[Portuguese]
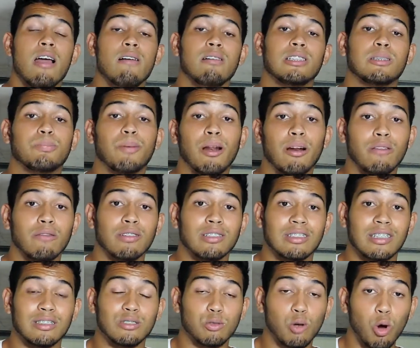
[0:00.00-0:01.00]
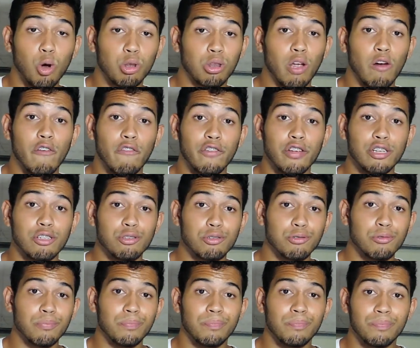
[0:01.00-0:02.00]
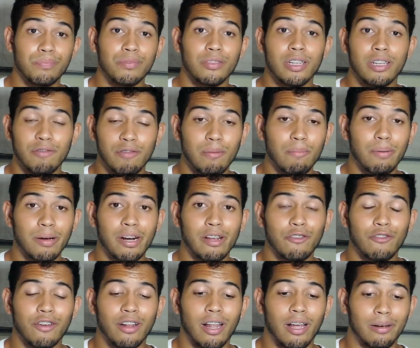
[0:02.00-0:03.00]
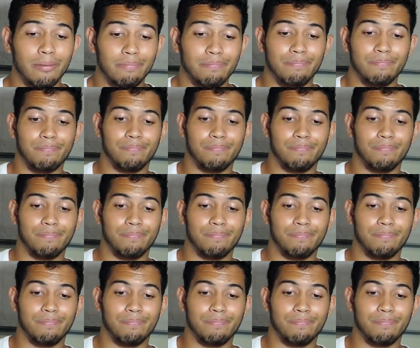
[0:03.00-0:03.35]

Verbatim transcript: Eu espero que vocês curtam o vídeo e vamos parar de falar.